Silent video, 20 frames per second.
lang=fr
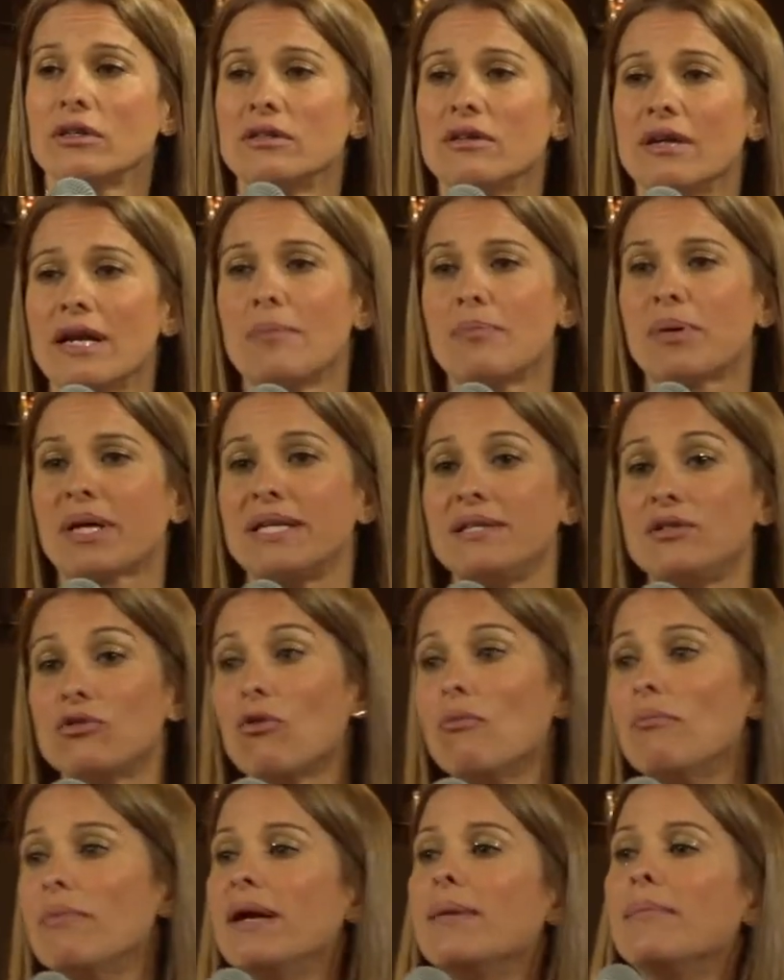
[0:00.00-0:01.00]
dans la prison
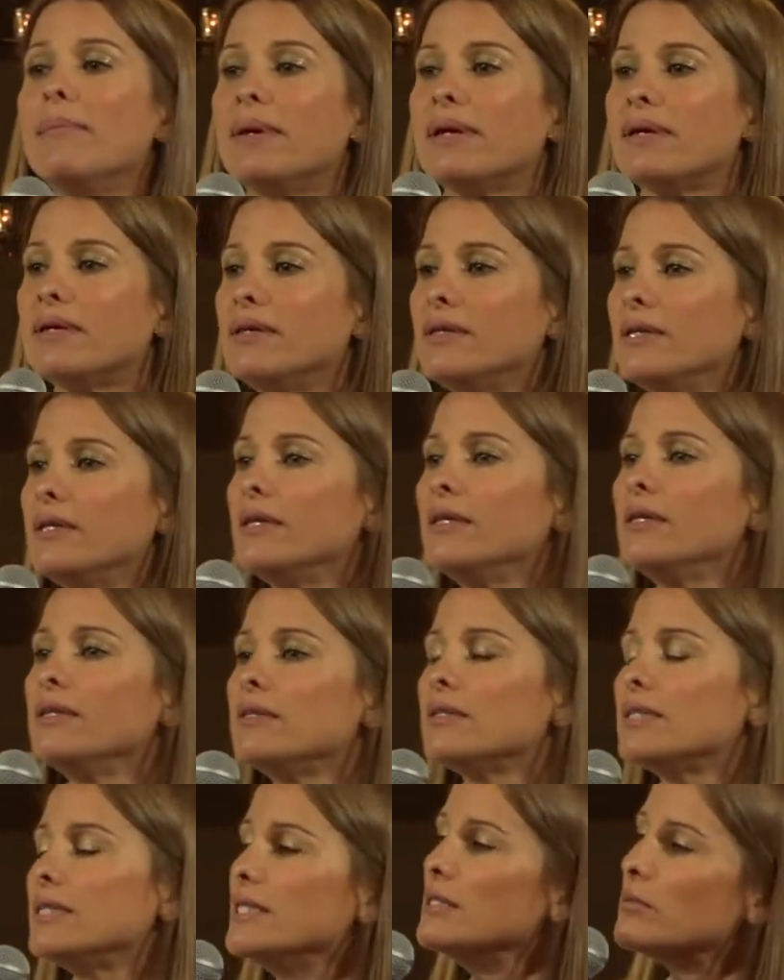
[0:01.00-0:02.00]
même. Il
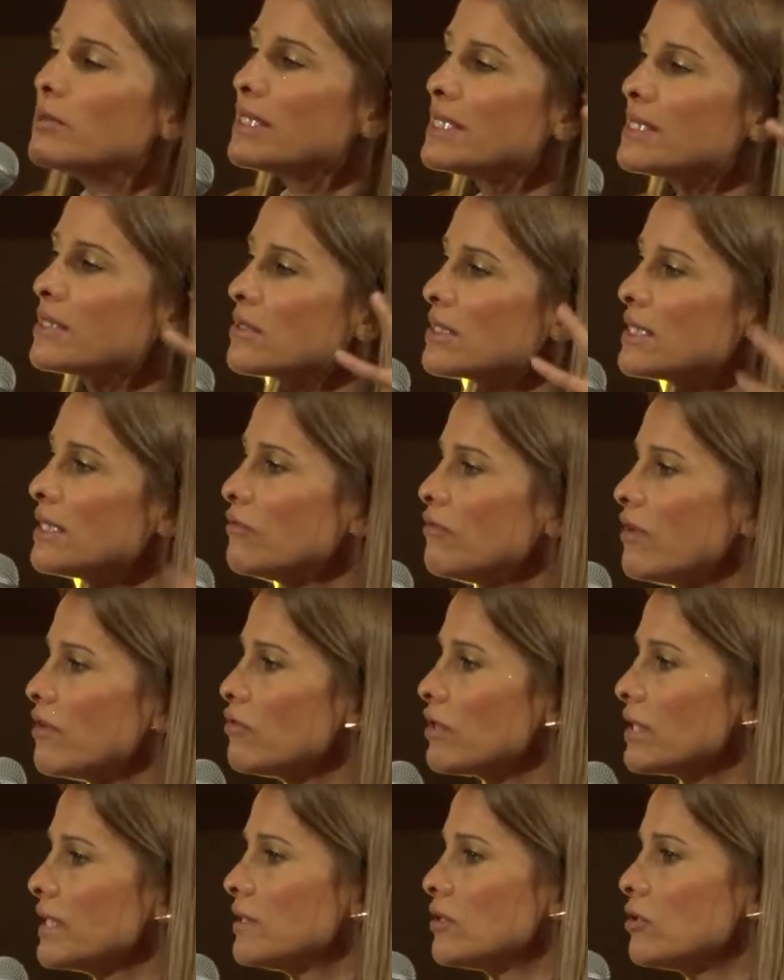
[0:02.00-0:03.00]
s'est dit, est-ce que c'est une
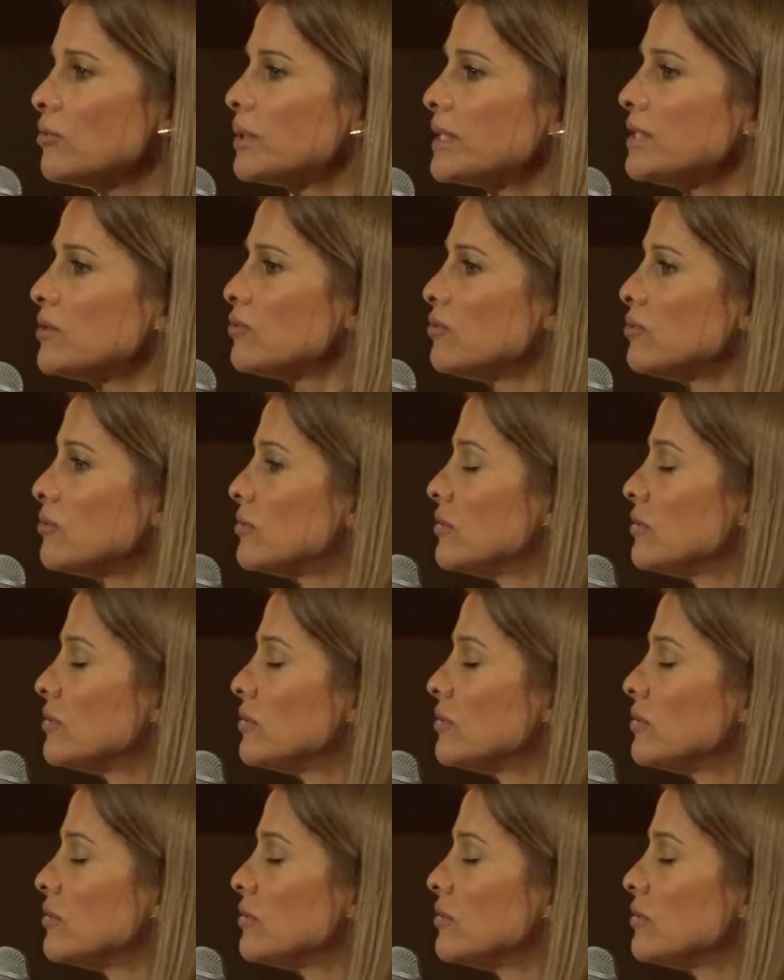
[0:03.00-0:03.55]
faveur d'être en prison